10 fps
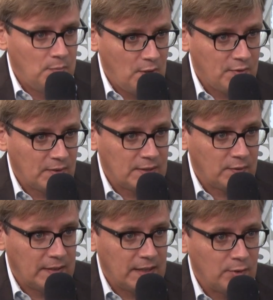
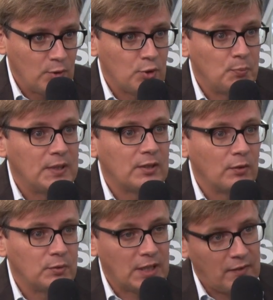1994. Depuis
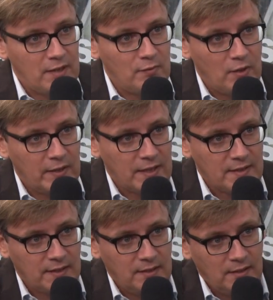quand vous travaillez-vous avec
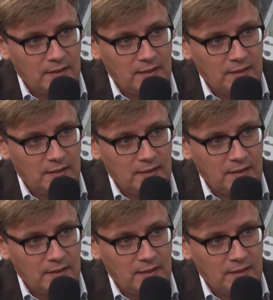Esri